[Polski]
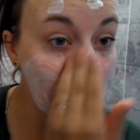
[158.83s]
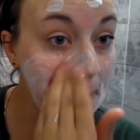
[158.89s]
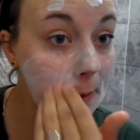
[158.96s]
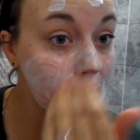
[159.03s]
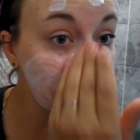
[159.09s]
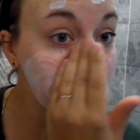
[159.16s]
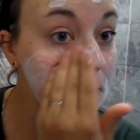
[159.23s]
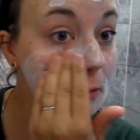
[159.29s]

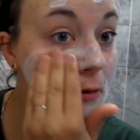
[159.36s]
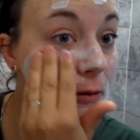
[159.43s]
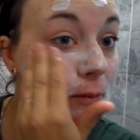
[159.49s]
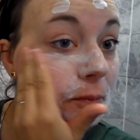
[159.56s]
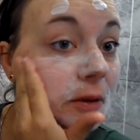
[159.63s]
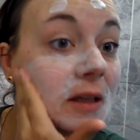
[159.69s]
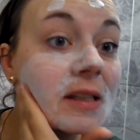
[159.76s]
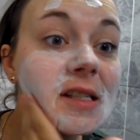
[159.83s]
za niedługo
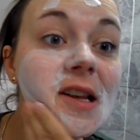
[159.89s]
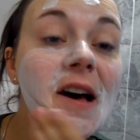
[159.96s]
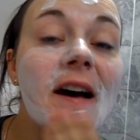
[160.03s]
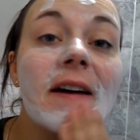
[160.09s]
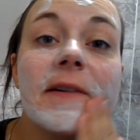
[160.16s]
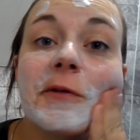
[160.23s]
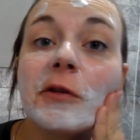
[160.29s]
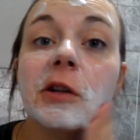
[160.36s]

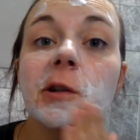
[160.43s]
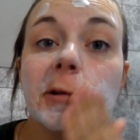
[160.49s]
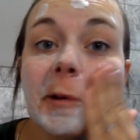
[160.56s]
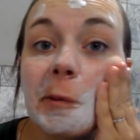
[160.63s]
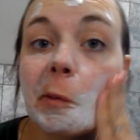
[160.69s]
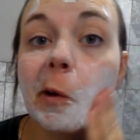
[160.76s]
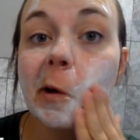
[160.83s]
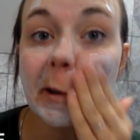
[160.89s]
impreza, wylot
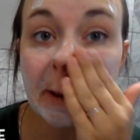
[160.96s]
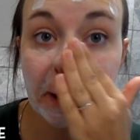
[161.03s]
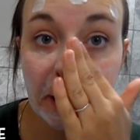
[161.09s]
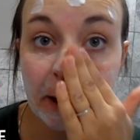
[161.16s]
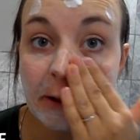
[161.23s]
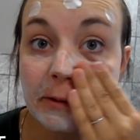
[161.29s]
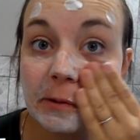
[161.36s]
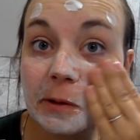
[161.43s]
do
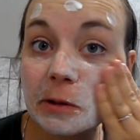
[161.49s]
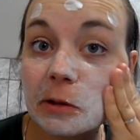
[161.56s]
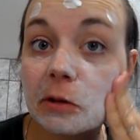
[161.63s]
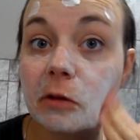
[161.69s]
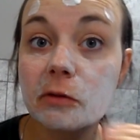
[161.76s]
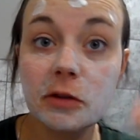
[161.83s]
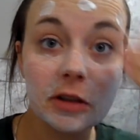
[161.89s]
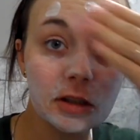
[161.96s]
Polski, no więc
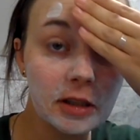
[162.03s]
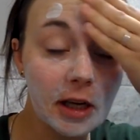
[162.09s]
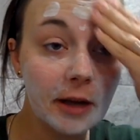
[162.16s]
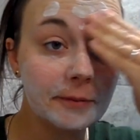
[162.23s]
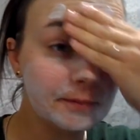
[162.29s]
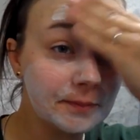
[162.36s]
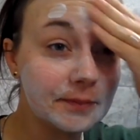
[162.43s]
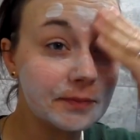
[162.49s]

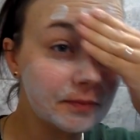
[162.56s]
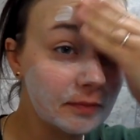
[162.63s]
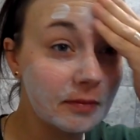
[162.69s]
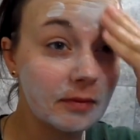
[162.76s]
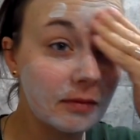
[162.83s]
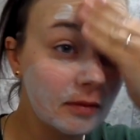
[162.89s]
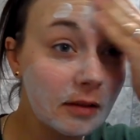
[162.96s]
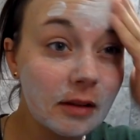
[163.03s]
oczywiście
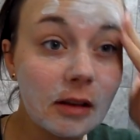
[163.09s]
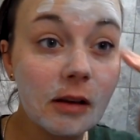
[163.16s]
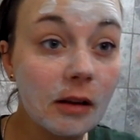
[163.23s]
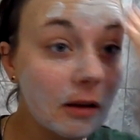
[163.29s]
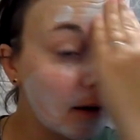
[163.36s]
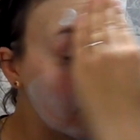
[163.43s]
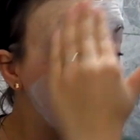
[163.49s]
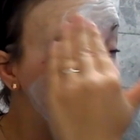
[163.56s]

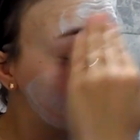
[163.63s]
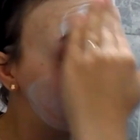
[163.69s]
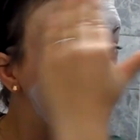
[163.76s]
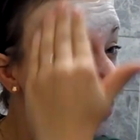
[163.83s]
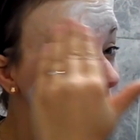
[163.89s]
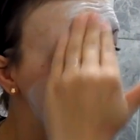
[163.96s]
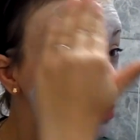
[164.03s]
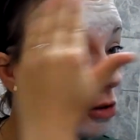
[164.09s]

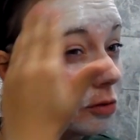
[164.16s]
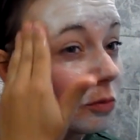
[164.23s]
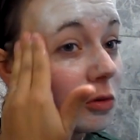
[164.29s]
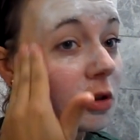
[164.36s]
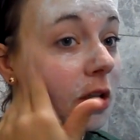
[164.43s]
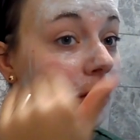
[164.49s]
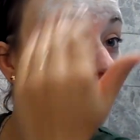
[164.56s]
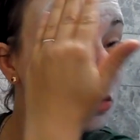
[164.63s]
gdzieś coś
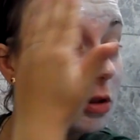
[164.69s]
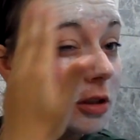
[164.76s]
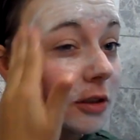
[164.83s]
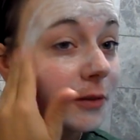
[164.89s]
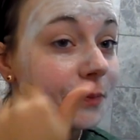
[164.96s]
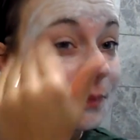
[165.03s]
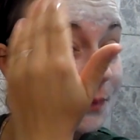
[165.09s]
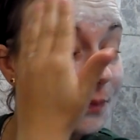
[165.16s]
musiało
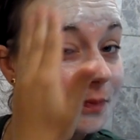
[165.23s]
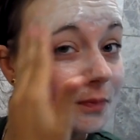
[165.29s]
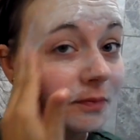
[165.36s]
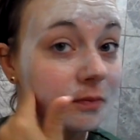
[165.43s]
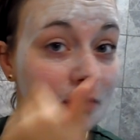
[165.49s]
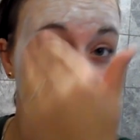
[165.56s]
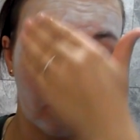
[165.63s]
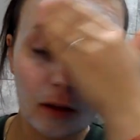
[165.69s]
się
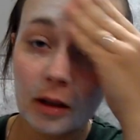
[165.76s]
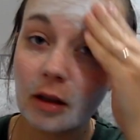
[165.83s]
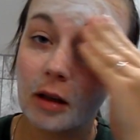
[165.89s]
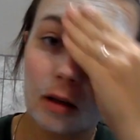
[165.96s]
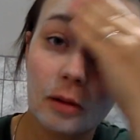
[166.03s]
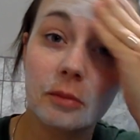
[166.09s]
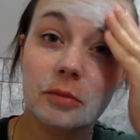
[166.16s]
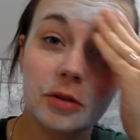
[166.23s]

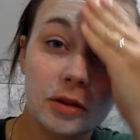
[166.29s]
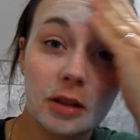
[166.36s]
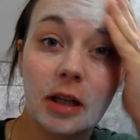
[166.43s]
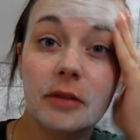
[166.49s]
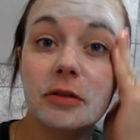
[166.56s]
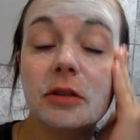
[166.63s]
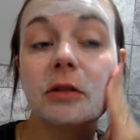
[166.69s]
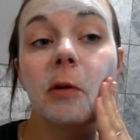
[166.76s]

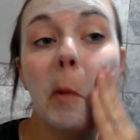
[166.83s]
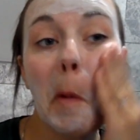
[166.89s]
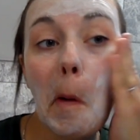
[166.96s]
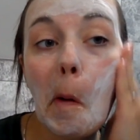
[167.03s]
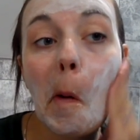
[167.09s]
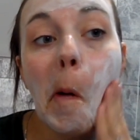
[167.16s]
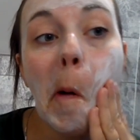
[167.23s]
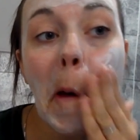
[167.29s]
przytrafić.
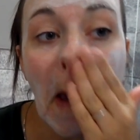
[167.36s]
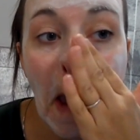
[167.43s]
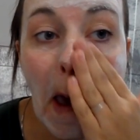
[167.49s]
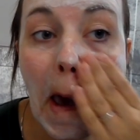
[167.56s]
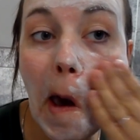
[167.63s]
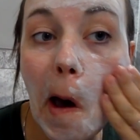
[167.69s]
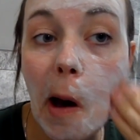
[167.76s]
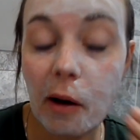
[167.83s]

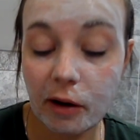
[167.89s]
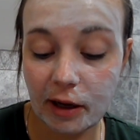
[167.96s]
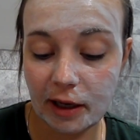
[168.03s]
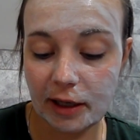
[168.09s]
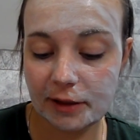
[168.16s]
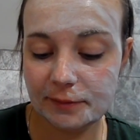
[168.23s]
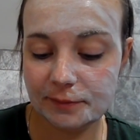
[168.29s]
Ok.